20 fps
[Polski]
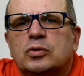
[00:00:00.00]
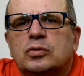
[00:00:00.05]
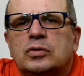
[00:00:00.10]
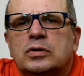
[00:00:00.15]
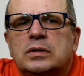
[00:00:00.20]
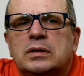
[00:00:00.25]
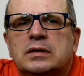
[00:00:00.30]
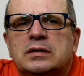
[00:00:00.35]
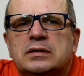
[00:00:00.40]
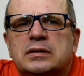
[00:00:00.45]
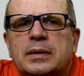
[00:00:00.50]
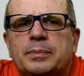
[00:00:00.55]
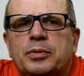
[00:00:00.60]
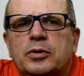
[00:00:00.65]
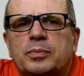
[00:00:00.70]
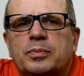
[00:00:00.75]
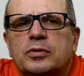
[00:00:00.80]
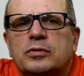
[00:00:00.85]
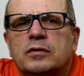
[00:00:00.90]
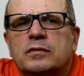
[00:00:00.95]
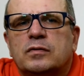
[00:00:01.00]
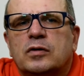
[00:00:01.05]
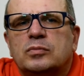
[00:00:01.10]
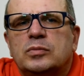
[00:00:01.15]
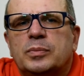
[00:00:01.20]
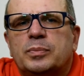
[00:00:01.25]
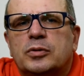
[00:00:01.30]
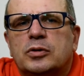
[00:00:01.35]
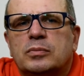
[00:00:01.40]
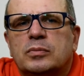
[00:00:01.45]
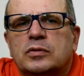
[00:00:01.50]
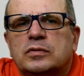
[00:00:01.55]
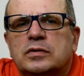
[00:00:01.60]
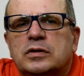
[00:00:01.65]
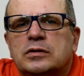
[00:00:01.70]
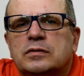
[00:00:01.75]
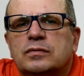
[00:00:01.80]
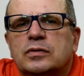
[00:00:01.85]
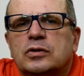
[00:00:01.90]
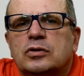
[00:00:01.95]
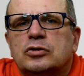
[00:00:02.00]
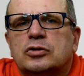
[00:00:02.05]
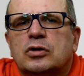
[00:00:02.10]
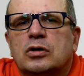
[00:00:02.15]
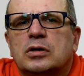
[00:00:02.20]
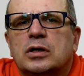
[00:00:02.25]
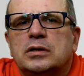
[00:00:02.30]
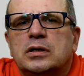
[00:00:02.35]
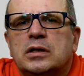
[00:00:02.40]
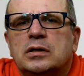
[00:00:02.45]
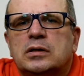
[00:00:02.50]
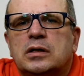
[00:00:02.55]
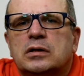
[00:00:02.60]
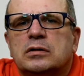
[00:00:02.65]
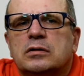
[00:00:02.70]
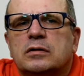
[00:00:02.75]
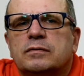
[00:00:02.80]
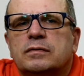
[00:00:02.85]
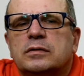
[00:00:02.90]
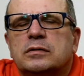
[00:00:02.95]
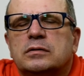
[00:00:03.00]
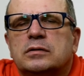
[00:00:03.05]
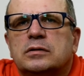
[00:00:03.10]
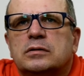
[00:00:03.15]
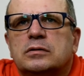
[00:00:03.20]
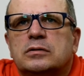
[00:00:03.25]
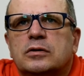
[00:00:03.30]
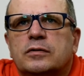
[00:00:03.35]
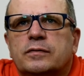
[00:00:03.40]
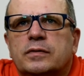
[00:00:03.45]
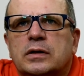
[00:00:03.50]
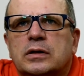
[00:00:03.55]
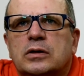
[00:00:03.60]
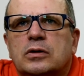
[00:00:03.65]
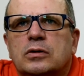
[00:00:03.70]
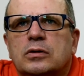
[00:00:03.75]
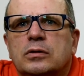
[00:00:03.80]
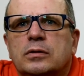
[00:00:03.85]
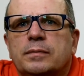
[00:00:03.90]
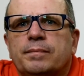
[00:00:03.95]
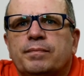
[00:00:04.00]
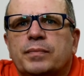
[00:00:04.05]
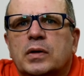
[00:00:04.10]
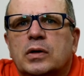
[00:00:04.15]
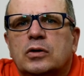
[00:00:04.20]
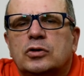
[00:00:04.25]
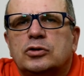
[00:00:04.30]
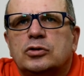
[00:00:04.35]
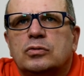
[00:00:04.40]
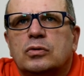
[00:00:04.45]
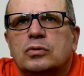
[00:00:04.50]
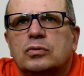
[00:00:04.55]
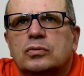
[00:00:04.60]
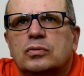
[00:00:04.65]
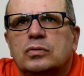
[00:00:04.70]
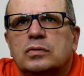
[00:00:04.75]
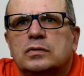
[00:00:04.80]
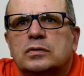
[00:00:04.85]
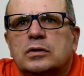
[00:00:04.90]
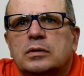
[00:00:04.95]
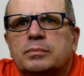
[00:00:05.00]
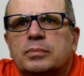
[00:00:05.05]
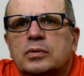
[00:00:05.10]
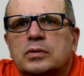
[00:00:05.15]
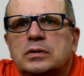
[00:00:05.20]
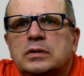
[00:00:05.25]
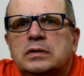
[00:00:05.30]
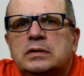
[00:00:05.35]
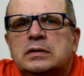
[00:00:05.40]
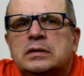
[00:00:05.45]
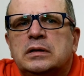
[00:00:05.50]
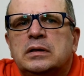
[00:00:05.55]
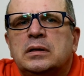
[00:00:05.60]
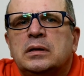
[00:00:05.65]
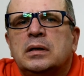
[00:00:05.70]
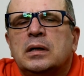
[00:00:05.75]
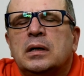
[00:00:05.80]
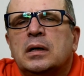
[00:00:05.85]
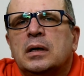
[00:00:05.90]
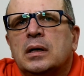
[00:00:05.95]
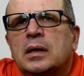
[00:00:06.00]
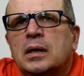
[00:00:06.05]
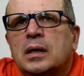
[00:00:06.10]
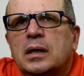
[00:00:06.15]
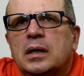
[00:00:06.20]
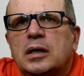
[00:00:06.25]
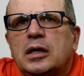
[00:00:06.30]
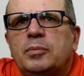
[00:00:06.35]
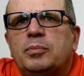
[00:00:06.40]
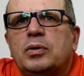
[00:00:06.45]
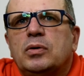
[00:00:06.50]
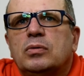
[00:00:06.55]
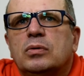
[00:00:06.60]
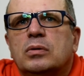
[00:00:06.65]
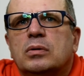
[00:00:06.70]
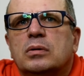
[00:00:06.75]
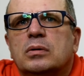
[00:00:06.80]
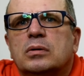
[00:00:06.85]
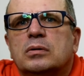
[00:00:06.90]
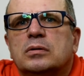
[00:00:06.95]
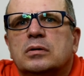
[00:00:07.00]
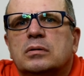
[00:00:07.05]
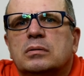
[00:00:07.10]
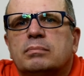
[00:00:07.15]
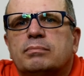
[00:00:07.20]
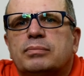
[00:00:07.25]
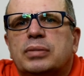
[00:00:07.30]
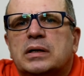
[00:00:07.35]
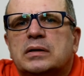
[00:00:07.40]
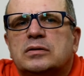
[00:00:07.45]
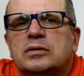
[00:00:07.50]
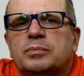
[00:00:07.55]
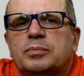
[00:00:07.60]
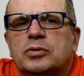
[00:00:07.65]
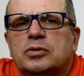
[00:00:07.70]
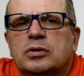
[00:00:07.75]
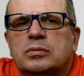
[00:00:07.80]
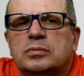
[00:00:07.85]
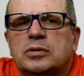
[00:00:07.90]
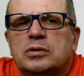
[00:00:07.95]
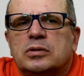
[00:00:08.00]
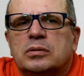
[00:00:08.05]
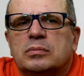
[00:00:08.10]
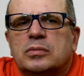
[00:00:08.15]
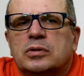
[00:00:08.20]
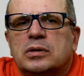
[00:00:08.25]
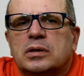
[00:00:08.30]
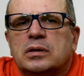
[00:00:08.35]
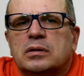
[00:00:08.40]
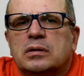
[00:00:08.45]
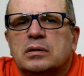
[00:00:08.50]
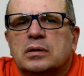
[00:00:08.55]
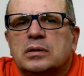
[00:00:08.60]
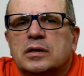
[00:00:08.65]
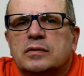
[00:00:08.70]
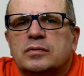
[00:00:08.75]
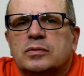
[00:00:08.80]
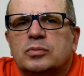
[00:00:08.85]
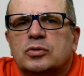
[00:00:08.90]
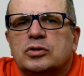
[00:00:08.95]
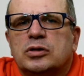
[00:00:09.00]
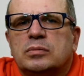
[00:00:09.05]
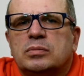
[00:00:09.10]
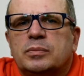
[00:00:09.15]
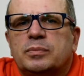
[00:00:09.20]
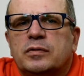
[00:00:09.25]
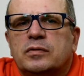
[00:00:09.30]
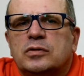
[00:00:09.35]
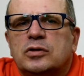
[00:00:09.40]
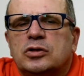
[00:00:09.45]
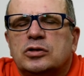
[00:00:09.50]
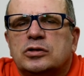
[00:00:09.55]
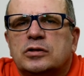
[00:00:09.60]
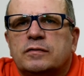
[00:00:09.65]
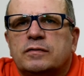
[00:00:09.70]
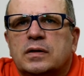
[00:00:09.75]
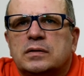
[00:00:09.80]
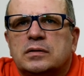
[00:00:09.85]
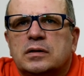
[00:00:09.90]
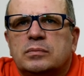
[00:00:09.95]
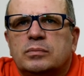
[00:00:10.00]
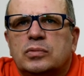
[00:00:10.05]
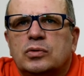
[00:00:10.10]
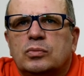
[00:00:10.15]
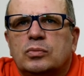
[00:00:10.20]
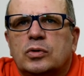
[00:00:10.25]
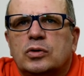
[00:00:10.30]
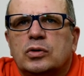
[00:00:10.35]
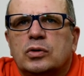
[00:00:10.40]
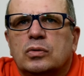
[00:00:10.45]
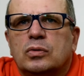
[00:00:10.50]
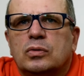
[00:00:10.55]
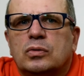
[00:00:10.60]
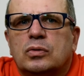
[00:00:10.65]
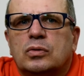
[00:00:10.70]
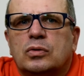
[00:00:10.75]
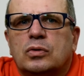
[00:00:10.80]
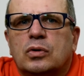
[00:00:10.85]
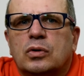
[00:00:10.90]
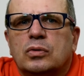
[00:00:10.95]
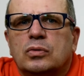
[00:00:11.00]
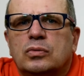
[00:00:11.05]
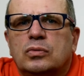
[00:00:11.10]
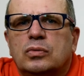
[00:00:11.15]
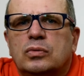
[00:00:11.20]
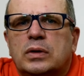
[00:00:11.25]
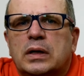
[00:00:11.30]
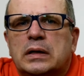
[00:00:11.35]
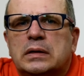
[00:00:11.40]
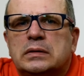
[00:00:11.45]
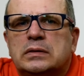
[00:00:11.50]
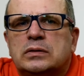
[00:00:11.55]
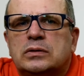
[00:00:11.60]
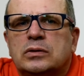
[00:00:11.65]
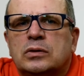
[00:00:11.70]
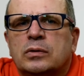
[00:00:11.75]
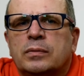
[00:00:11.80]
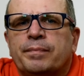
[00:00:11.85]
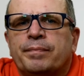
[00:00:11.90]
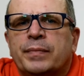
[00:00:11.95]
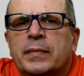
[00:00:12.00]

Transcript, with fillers: który zaproponował mi promocję swojego szkolenia internetowego. Chodziło o kurs do policji i było ono bardzo podobne do mojego, a nawet można by powiedzieć, że facet był moją konkurencją.